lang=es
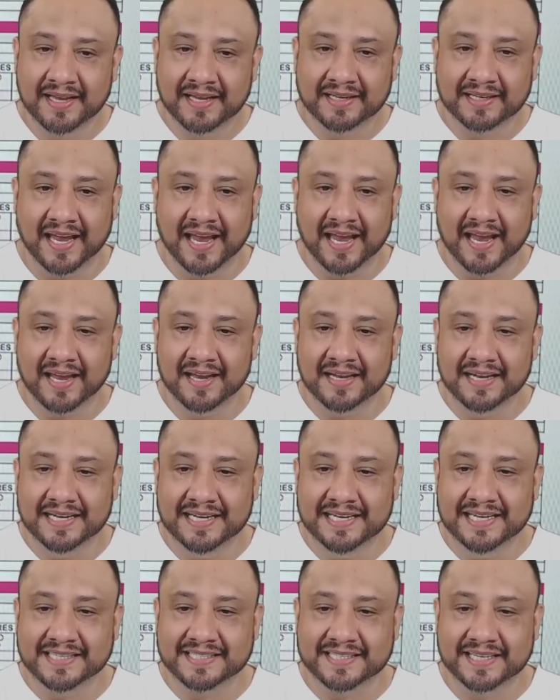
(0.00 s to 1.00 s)
que
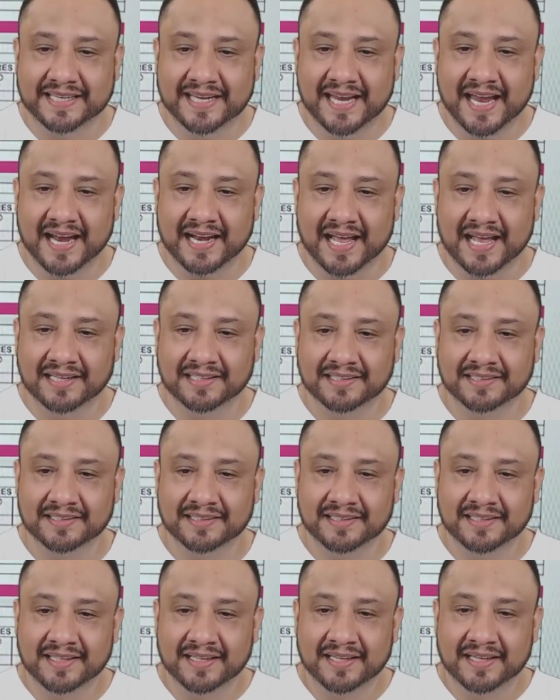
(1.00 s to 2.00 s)
ni siquiera
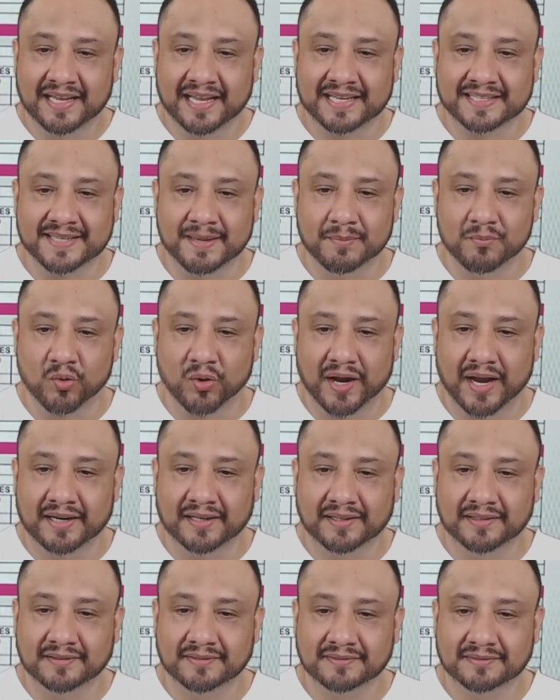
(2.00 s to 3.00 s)
esa
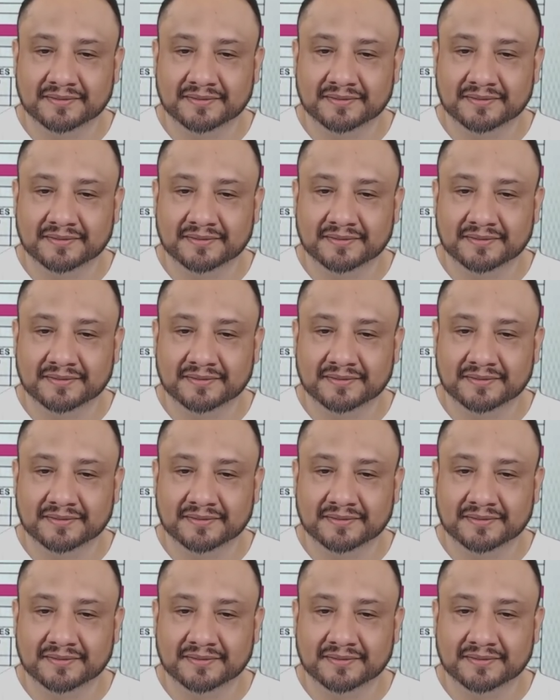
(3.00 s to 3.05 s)
mujer